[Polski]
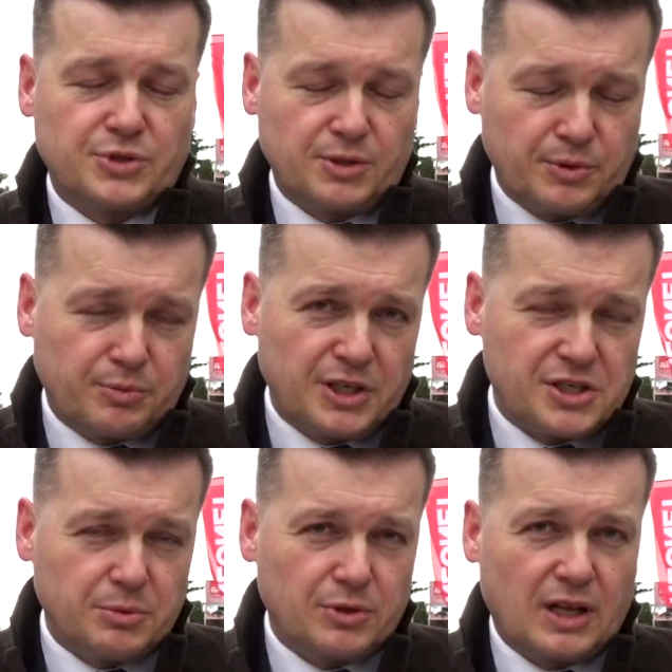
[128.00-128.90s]
mm, e,
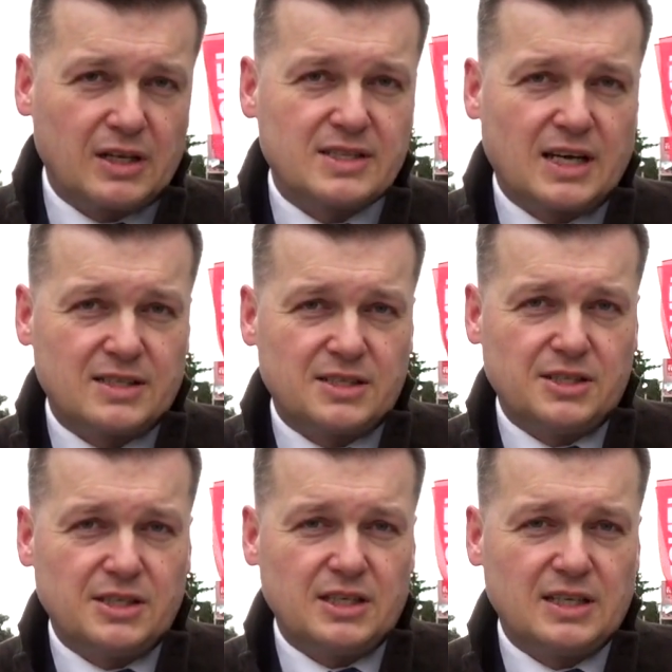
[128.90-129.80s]
podejdziemy do
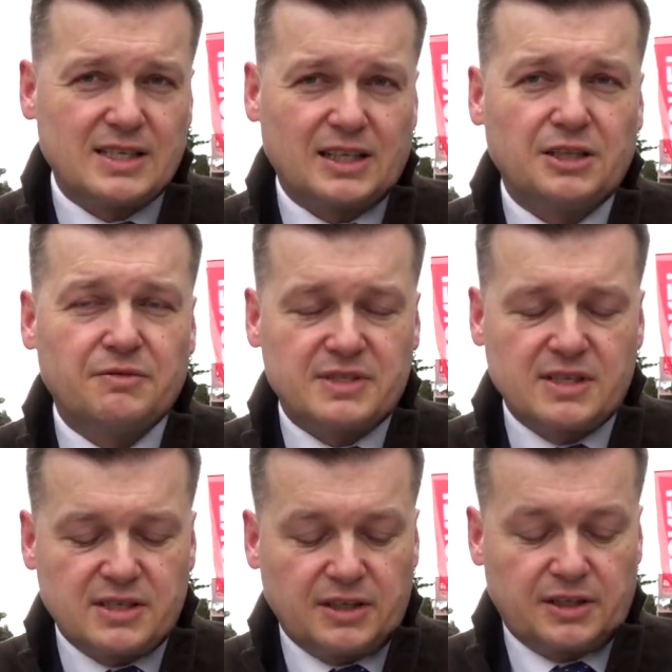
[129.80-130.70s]
realizacji zadań
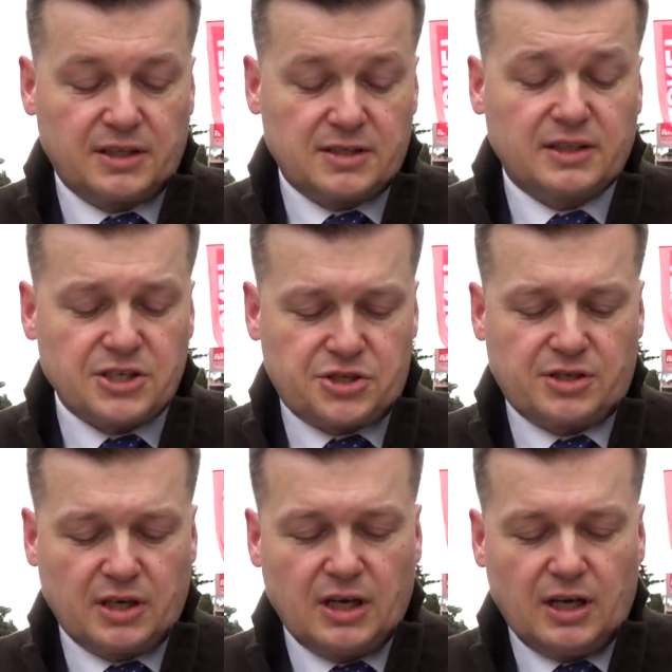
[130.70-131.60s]
inwestycyjnych. Jest ich
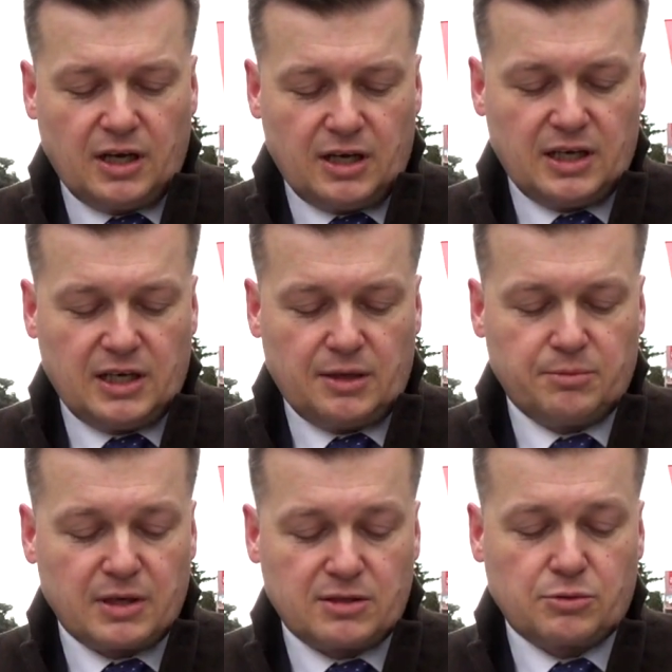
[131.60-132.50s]
też
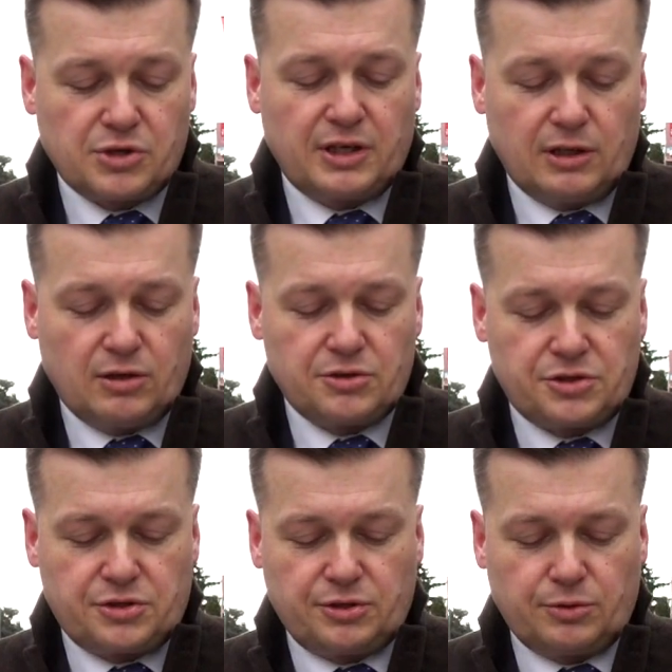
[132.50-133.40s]
bardzo duża
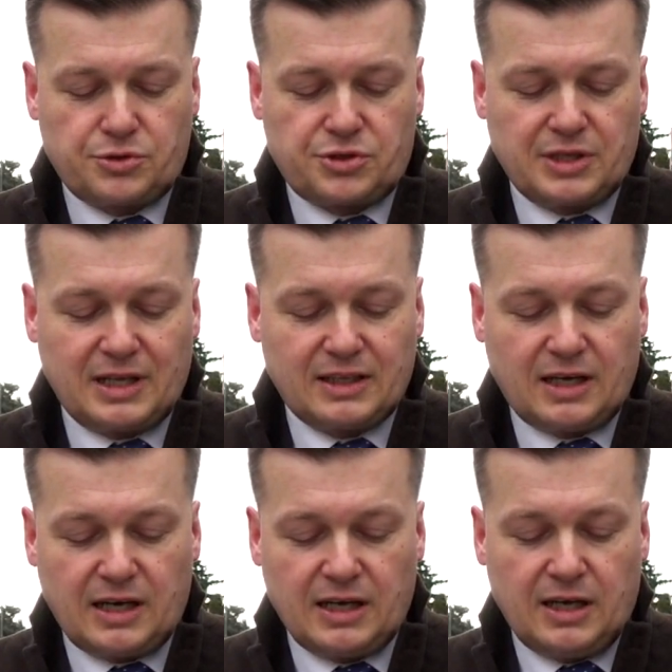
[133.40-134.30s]
ilość. Już
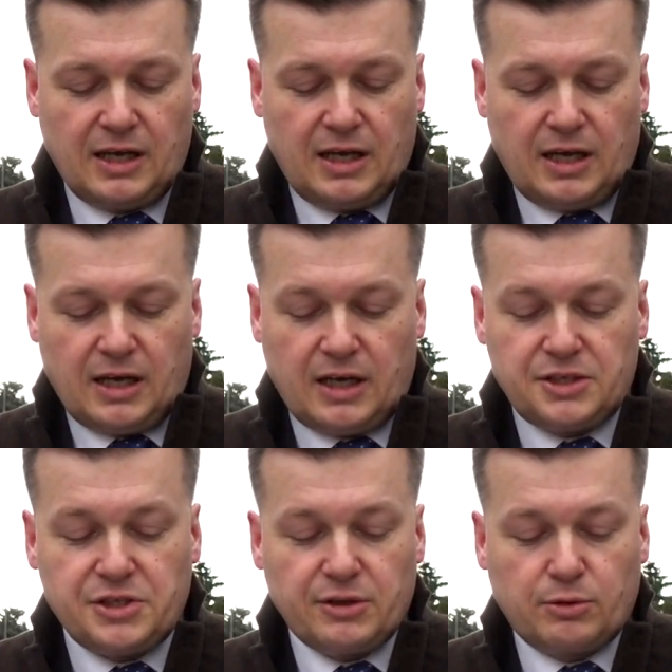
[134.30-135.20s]
lada
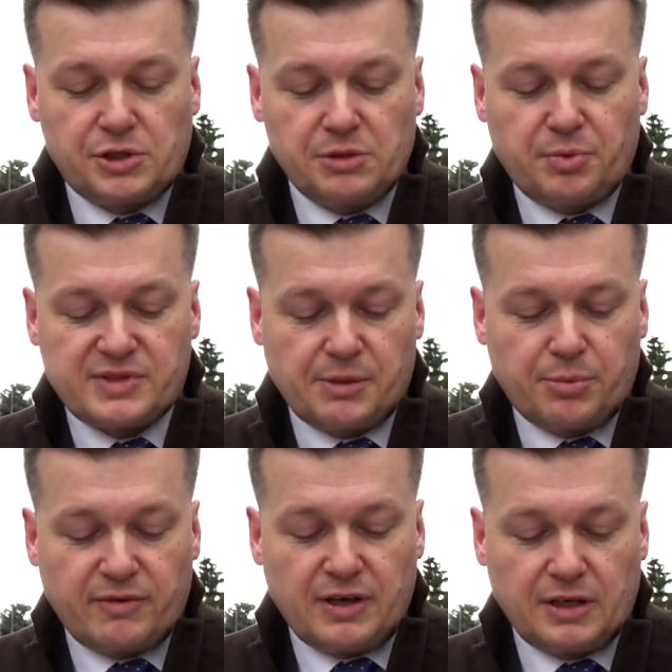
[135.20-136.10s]
dzień ogłosimy
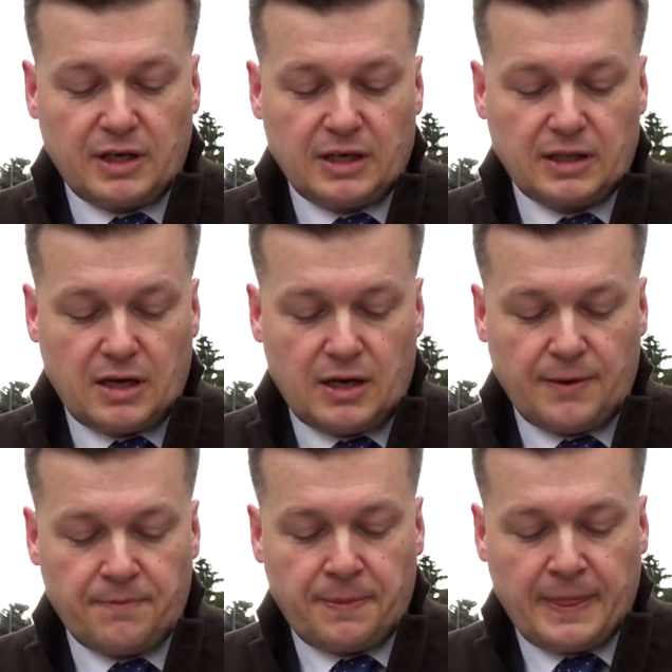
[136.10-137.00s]
postępowania na